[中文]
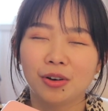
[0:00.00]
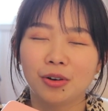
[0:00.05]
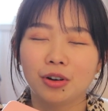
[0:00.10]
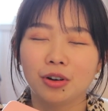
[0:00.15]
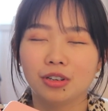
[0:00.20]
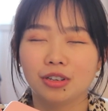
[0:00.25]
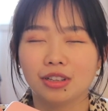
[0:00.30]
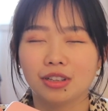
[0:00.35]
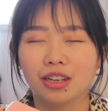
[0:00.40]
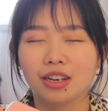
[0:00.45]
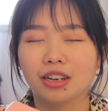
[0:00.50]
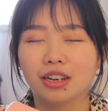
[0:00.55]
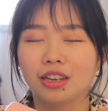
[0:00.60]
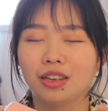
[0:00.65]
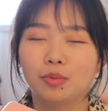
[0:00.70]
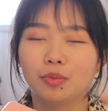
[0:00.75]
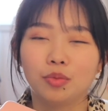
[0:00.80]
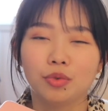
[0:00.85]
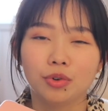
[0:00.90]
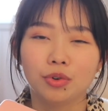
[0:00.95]
或者你可
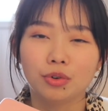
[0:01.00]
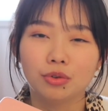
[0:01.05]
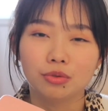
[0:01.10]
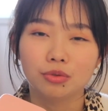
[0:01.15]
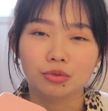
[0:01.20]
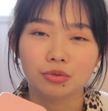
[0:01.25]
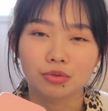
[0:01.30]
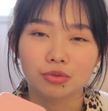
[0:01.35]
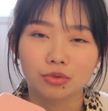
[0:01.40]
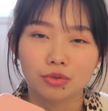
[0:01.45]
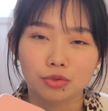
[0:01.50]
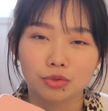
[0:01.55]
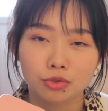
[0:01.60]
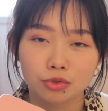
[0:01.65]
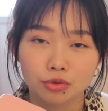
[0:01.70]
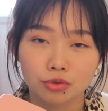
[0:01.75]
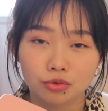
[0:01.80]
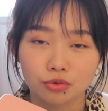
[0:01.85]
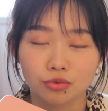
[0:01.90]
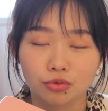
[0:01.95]
以不用
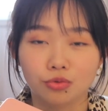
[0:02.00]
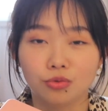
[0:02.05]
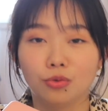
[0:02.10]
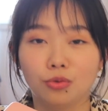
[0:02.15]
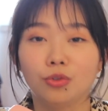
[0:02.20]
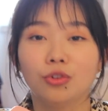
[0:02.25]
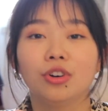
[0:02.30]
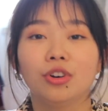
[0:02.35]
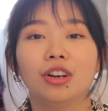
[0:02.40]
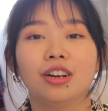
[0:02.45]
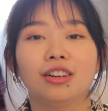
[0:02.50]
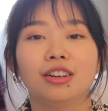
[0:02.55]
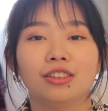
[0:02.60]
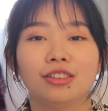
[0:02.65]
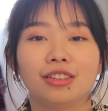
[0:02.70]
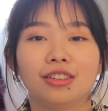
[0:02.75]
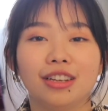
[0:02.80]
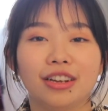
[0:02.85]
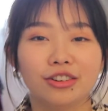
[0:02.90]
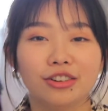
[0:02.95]
数
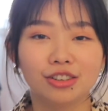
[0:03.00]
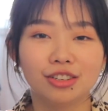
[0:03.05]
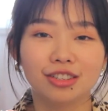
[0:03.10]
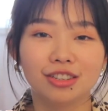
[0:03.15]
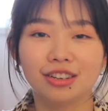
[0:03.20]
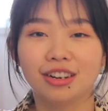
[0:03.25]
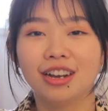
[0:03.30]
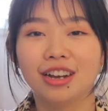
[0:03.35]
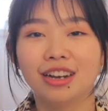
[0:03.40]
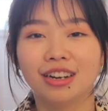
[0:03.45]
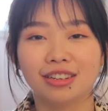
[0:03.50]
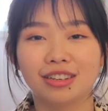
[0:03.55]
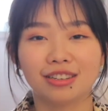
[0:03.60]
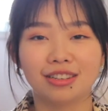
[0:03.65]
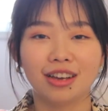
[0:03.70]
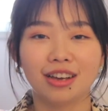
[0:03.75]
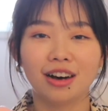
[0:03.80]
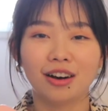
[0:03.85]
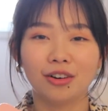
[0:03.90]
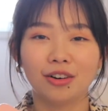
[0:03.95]
十件事，
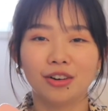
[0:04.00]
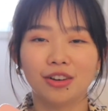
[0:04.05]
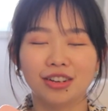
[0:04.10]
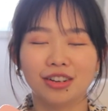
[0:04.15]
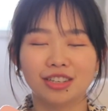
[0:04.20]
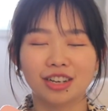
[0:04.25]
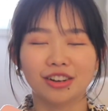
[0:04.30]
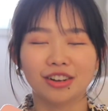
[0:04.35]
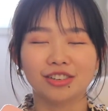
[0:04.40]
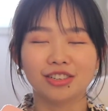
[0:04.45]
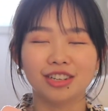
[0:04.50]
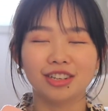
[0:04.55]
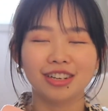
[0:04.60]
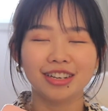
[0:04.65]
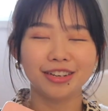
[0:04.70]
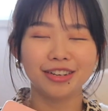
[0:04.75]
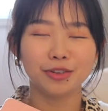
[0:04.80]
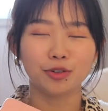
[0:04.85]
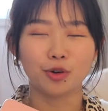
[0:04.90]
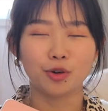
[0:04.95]
只要产
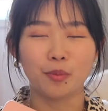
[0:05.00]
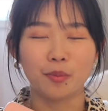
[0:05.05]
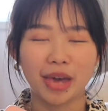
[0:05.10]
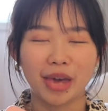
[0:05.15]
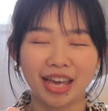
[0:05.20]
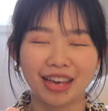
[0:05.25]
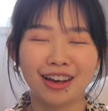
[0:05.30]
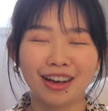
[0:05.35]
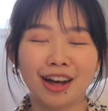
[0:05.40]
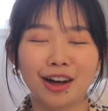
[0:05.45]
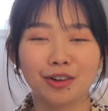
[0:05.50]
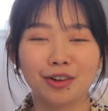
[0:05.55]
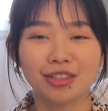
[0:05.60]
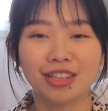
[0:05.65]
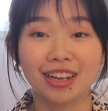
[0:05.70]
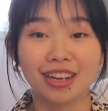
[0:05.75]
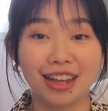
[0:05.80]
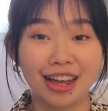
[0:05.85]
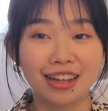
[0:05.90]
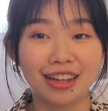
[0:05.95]
生一种美好
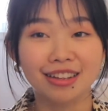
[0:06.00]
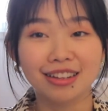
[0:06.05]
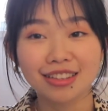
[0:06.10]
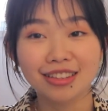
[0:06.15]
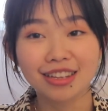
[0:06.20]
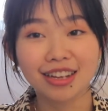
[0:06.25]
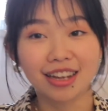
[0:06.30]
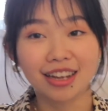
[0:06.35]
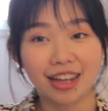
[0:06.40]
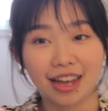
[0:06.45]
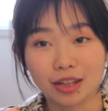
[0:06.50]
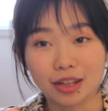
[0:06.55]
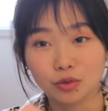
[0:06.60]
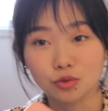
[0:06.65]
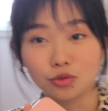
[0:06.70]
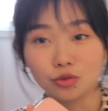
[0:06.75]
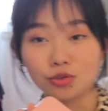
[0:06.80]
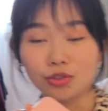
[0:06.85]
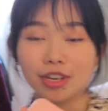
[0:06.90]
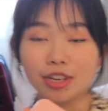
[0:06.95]
的感恩的
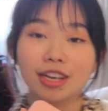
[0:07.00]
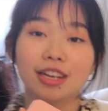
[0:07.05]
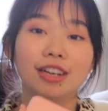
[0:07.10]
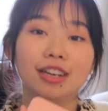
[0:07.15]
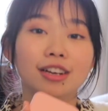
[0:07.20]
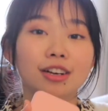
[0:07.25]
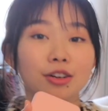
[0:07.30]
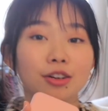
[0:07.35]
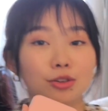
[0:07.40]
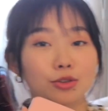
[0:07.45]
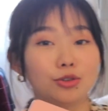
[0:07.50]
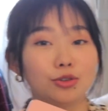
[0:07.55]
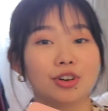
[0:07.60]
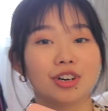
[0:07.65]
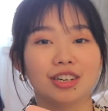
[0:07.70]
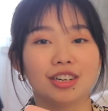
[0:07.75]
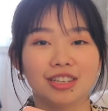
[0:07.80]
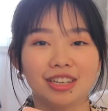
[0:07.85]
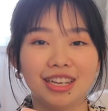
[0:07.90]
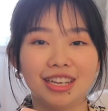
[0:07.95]
感觉就
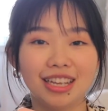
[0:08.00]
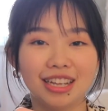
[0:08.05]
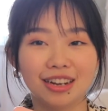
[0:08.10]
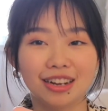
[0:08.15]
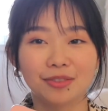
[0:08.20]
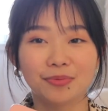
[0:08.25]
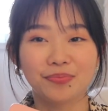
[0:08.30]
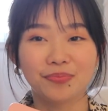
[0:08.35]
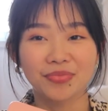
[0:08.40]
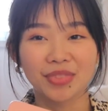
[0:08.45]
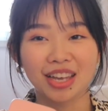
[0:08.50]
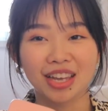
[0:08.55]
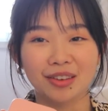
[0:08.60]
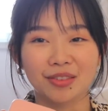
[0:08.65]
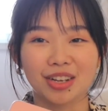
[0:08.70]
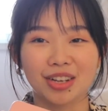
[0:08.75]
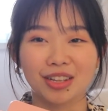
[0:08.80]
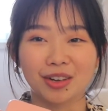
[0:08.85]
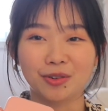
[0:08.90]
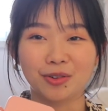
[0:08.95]
可以了，
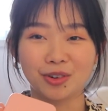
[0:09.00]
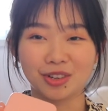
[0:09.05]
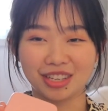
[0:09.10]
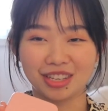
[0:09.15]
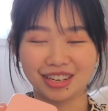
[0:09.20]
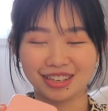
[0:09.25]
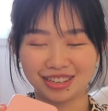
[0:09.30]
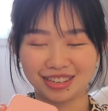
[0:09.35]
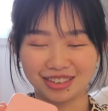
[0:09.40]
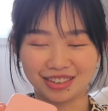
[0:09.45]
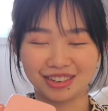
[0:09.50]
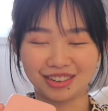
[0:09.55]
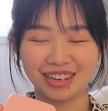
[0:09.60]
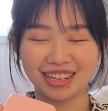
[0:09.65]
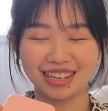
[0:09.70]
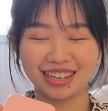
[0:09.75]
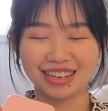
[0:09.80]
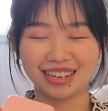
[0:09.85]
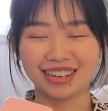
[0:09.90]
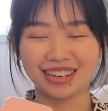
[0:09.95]
把它握在手
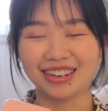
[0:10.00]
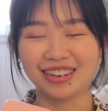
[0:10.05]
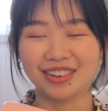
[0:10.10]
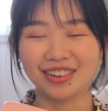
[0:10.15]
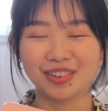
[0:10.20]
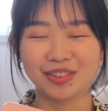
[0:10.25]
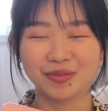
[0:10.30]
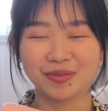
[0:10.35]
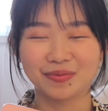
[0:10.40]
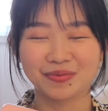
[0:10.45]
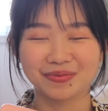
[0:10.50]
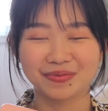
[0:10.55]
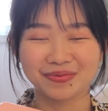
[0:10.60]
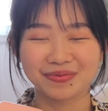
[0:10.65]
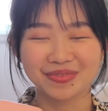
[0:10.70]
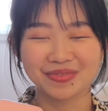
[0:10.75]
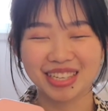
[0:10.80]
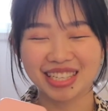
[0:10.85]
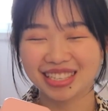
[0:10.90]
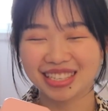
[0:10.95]
里，然后
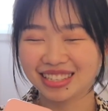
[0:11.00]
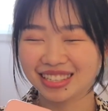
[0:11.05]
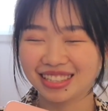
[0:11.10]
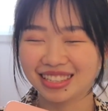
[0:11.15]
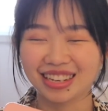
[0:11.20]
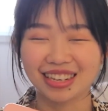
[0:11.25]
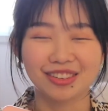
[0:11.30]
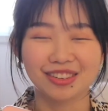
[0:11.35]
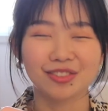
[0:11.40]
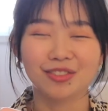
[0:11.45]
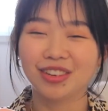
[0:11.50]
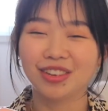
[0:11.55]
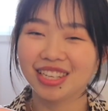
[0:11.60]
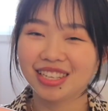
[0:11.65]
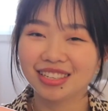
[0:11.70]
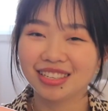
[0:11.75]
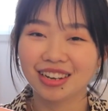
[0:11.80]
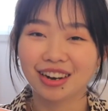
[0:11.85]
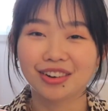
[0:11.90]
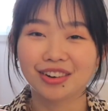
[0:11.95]
带着
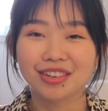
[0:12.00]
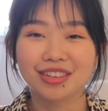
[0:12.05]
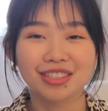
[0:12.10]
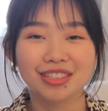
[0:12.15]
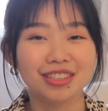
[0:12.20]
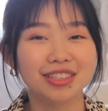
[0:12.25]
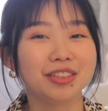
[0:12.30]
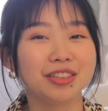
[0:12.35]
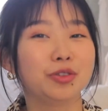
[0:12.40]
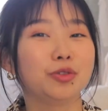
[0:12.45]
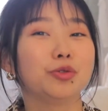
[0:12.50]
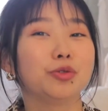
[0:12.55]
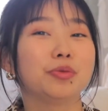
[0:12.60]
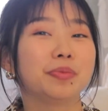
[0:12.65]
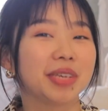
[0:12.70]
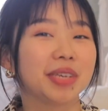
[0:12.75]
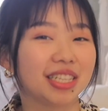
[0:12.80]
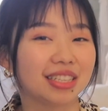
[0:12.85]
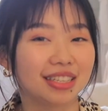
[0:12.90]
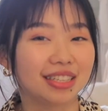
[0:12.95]
微笑。进入
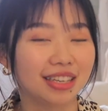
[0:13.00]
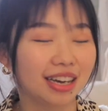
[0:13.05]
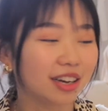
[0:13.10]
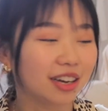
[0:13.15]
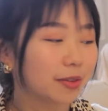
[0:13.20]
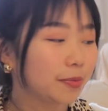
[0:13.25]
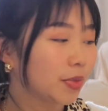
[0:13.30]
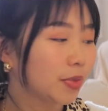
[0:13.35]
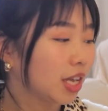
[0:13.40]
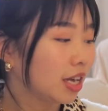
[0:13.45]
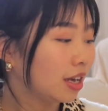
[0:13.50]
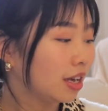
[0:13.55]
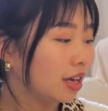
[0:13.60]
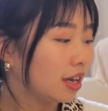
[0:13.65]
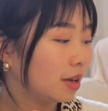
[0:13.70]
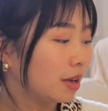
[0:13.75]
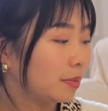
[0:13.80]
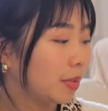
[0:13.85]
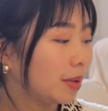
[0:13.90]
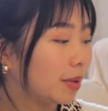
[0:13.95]
梦乡，
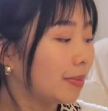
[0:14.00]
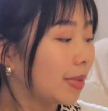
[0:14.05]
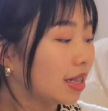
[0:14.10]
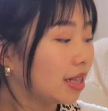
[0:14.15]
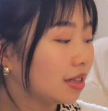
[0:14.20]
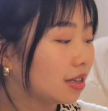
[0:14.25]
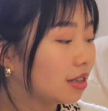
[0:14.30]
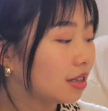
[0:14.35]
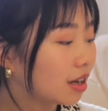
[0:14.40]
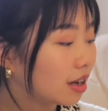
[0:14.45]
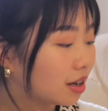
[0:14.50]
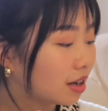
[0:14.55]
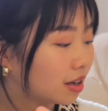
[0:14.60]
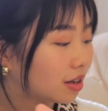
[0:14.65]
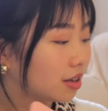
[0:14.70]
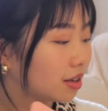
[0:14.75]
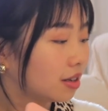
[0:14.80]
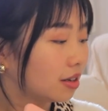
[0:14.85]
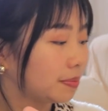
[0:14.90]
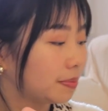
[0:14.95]
慢慢的
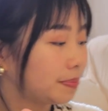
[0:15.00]
呢，